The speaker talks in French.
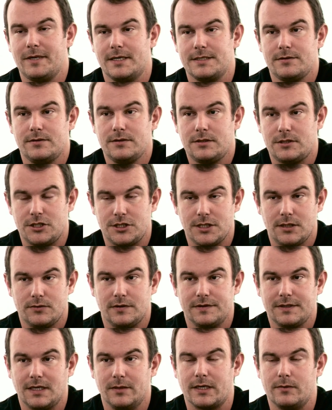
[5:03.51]
la personne qui
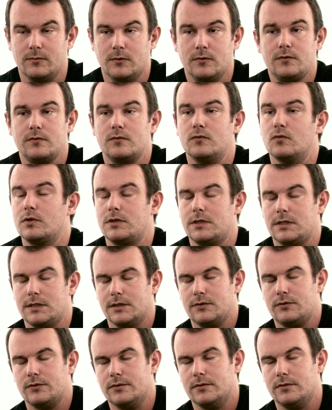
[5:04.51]
gère notre imprimante, donc
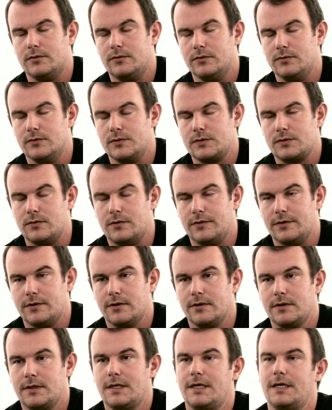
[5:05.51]
qui est un de nos
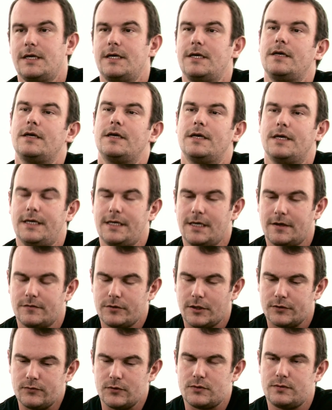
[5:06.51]
sculpteurs, et
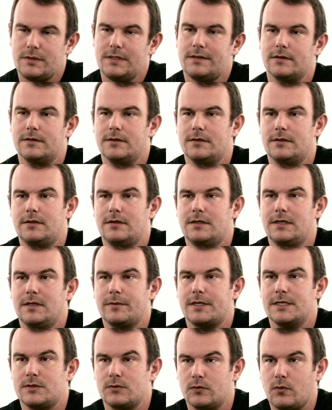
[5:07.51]
avoir tout de suite
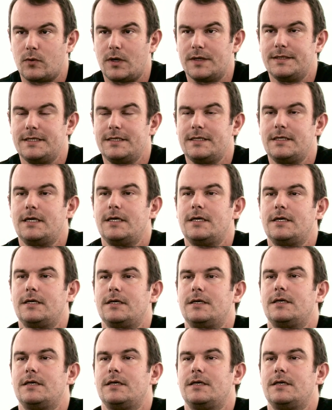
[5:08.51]
l'impression 3D